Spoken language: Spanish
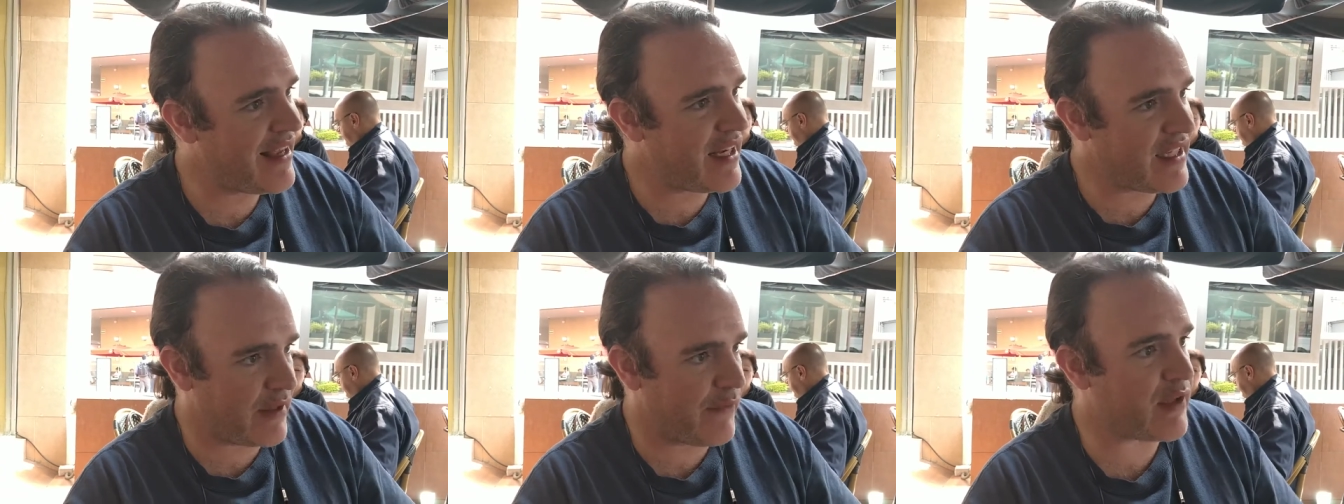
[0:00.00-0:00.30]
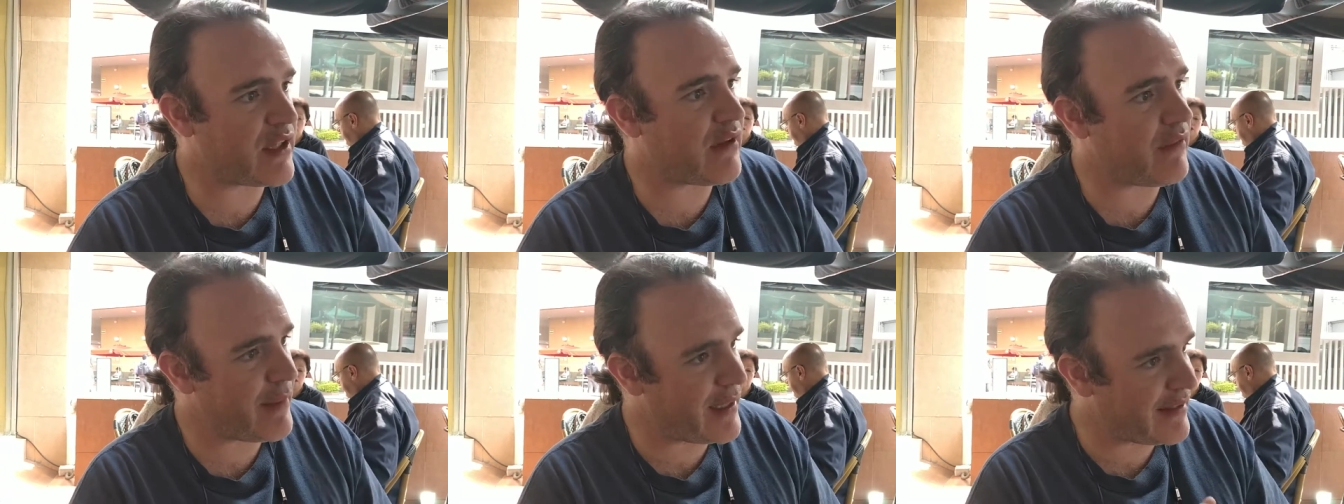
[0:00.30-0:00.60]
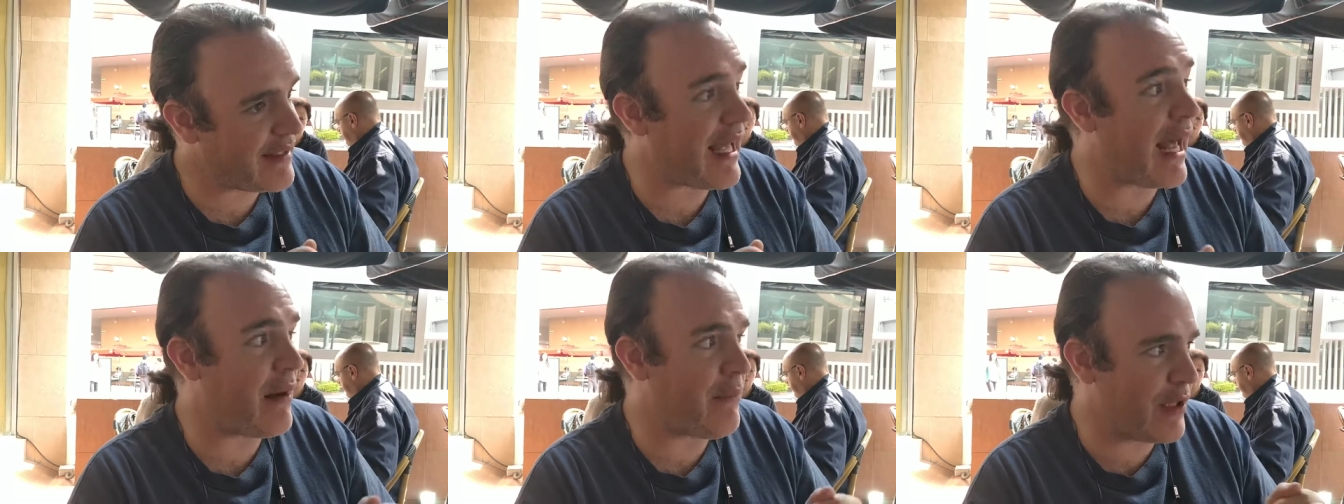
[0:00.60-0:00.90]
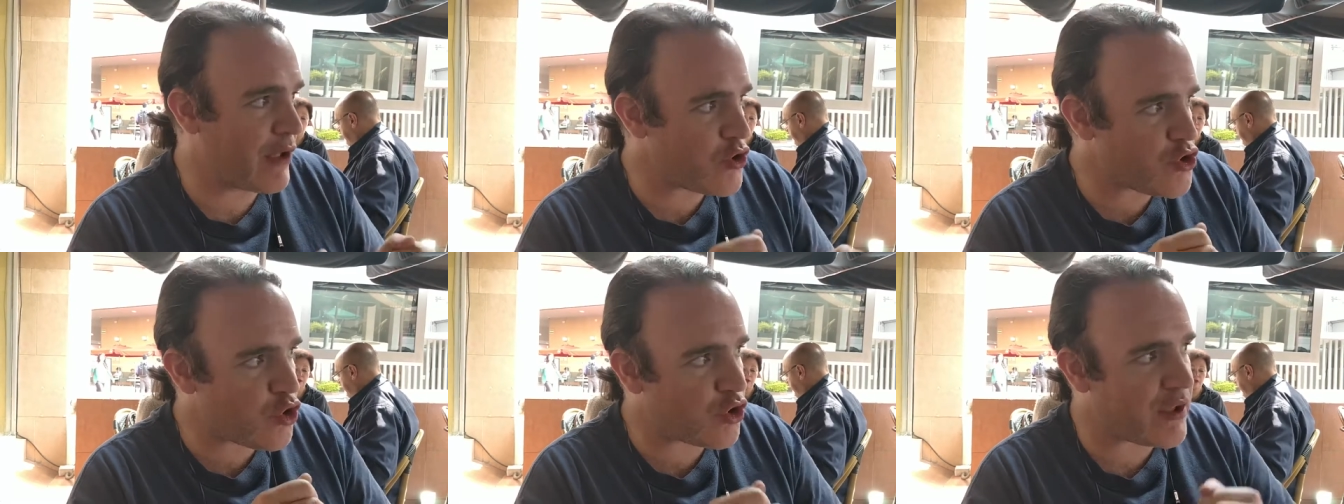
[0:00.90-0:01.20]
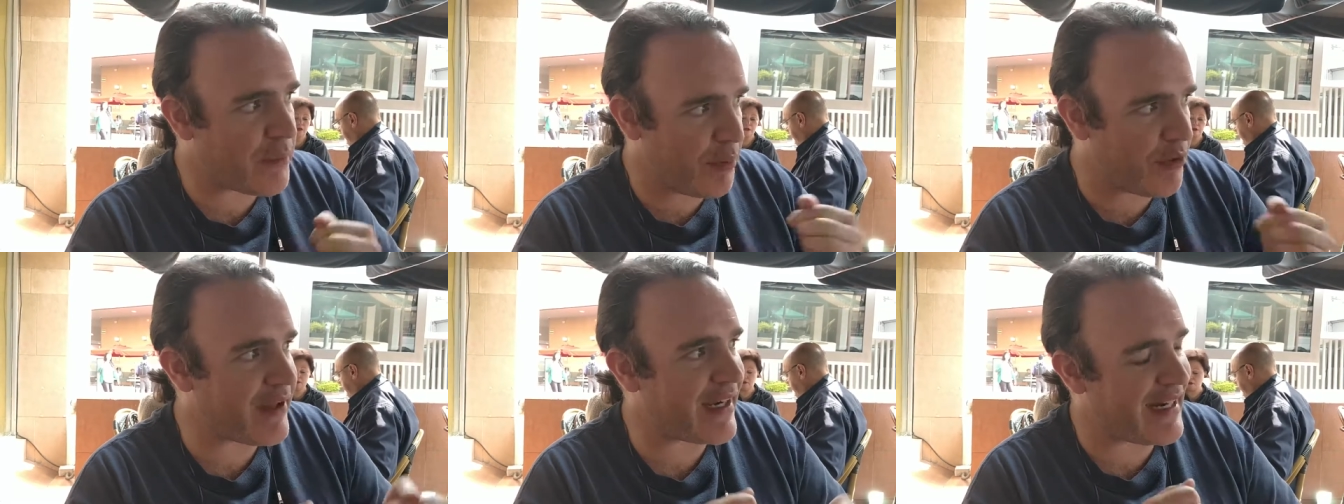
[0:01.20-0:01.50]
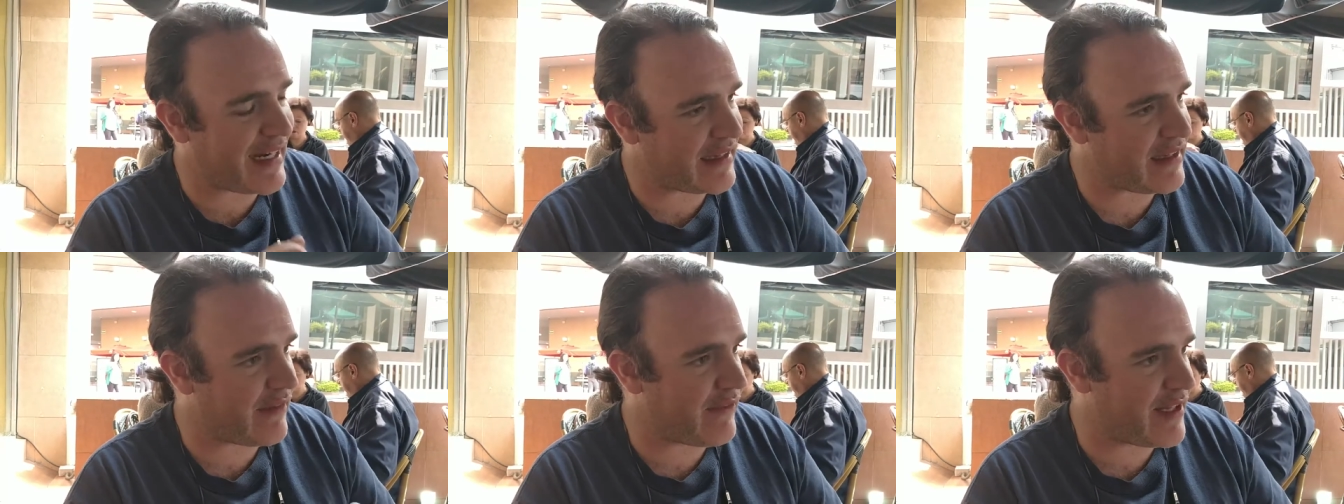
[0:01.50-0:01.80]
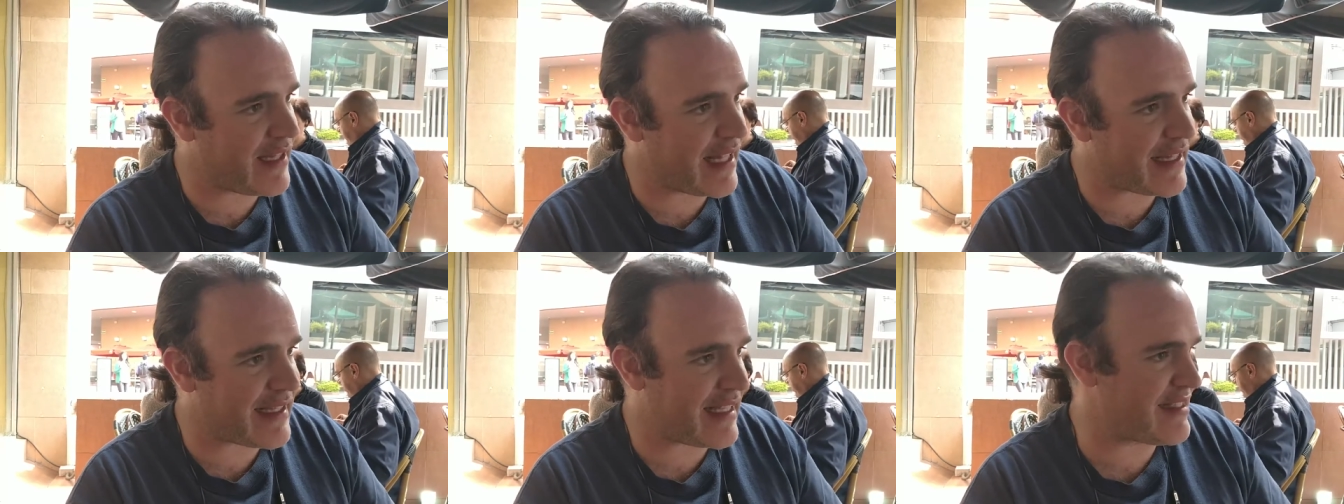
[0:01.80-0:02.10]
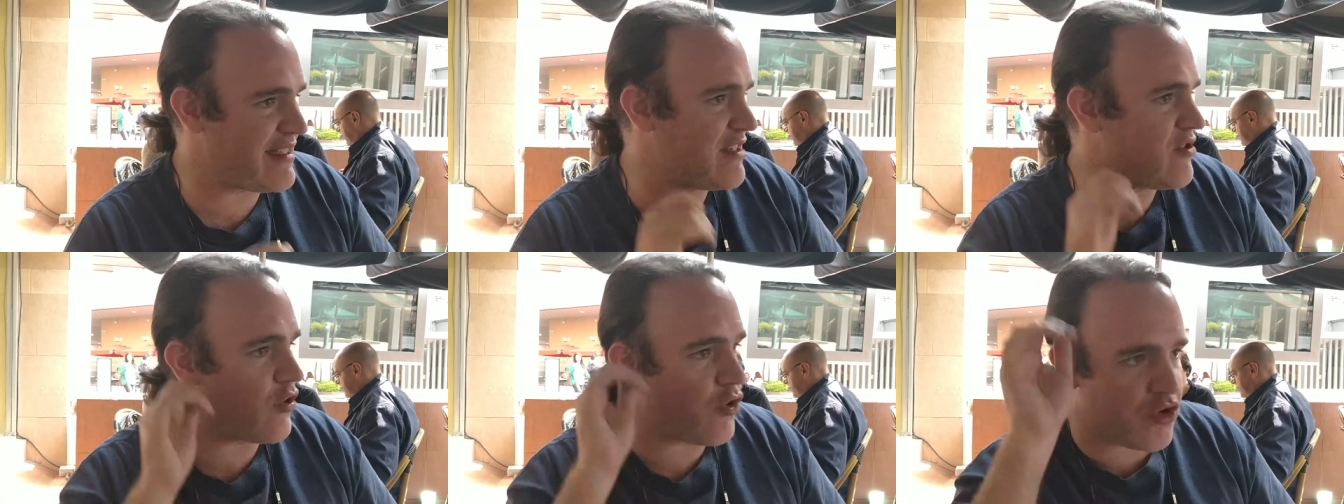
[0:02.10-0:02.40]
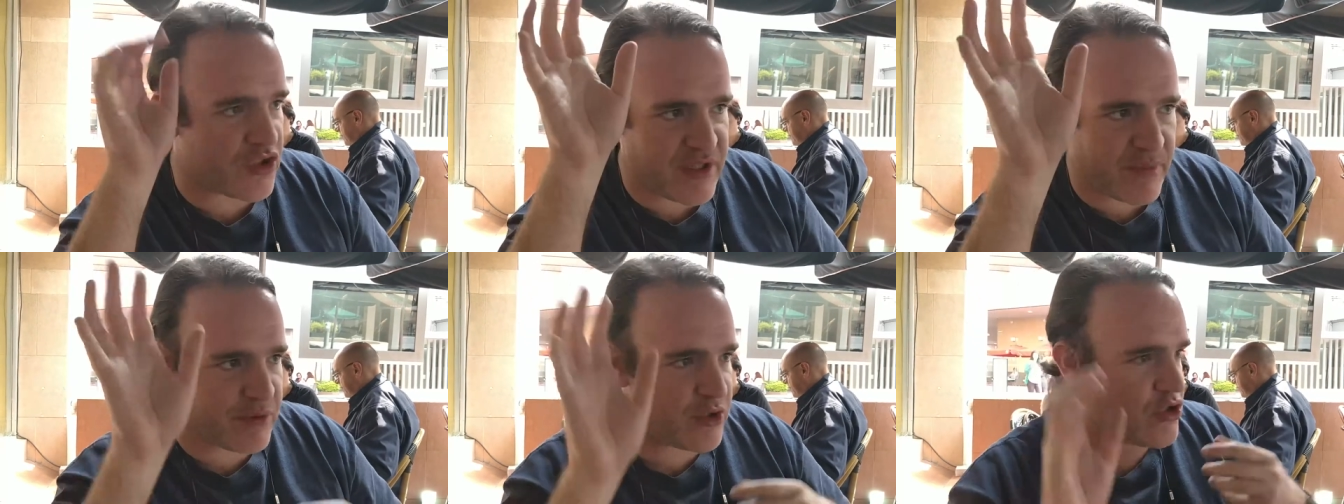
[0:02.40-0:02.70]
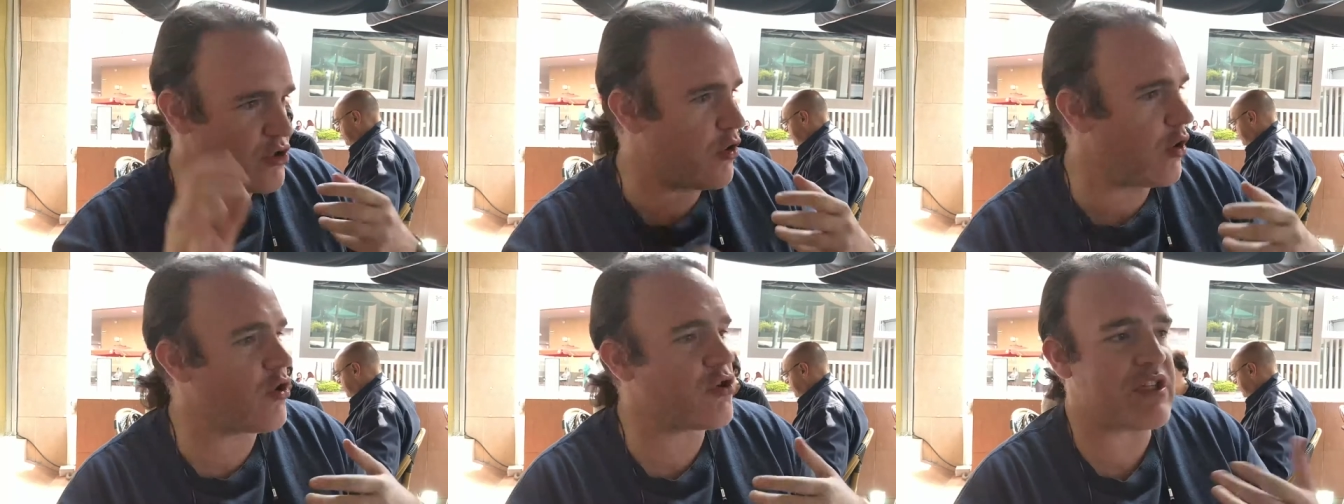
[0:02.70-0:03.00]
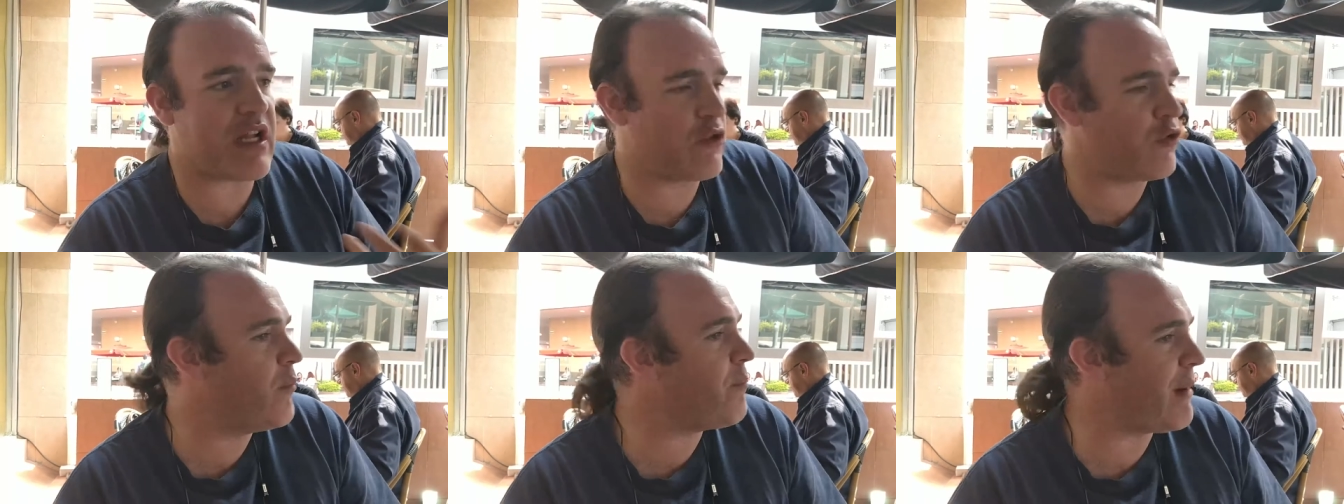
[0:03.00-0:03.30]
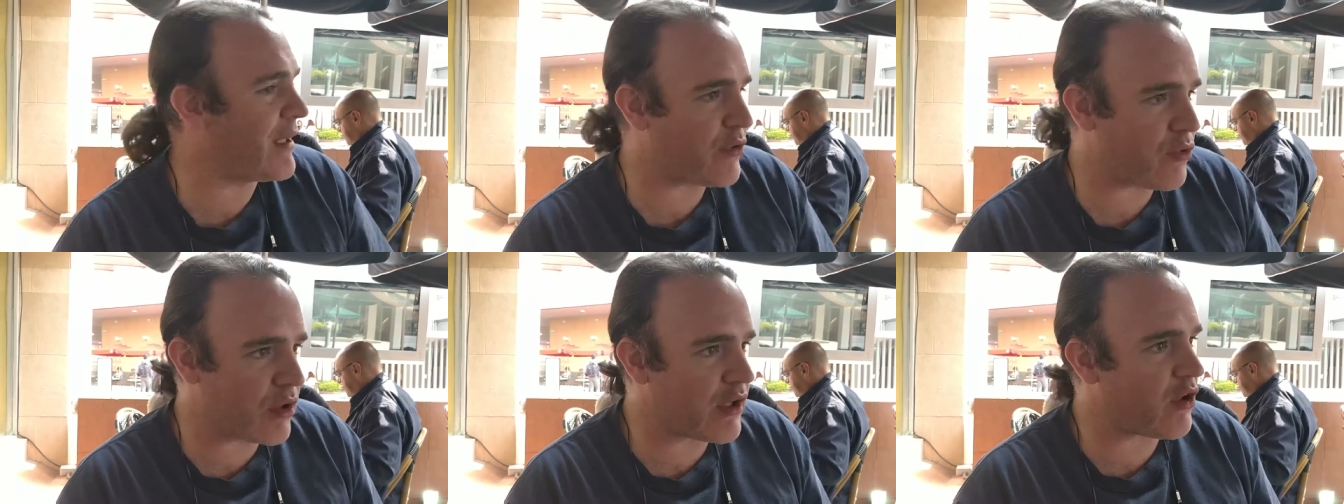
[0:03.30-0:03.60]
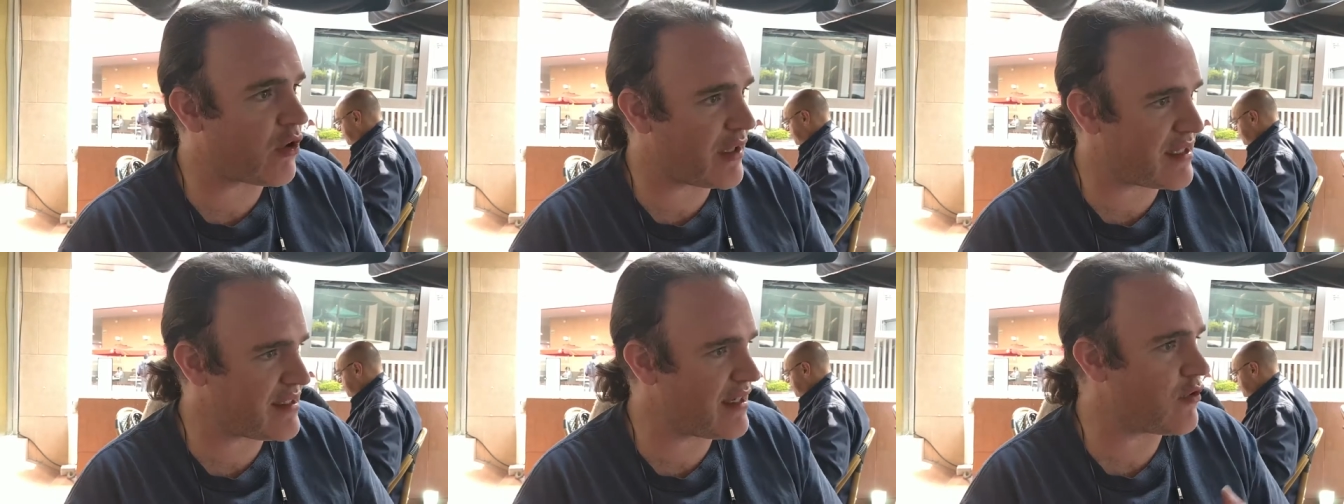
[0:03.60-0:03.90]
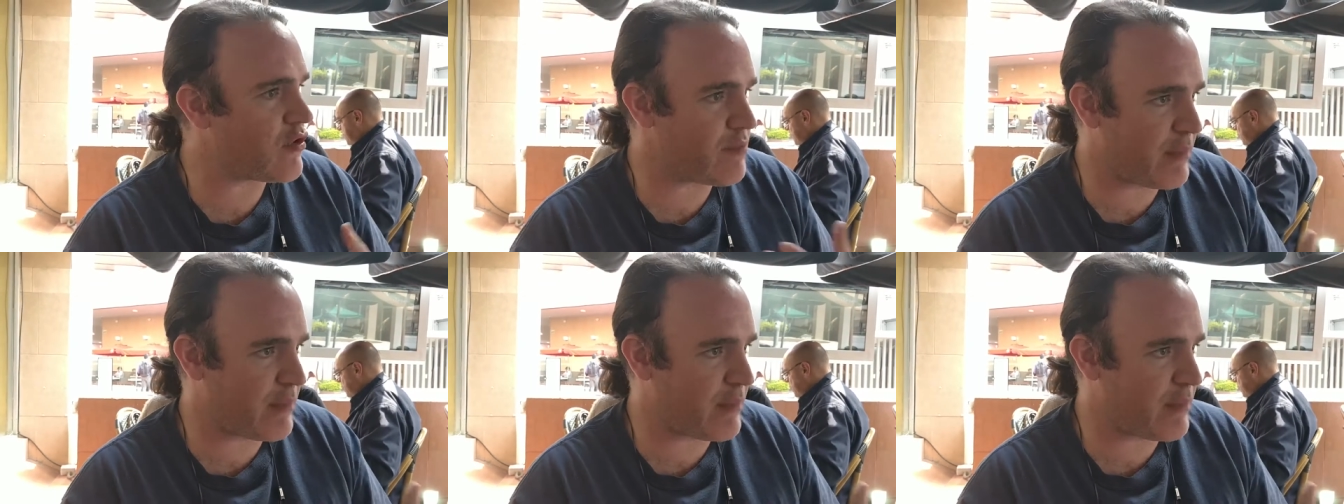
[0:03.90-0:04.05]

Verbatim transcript: Y efectivamente, al menos su tipo de creatividad, que sí son conceptos locos, la Doom Patrol creo que es de los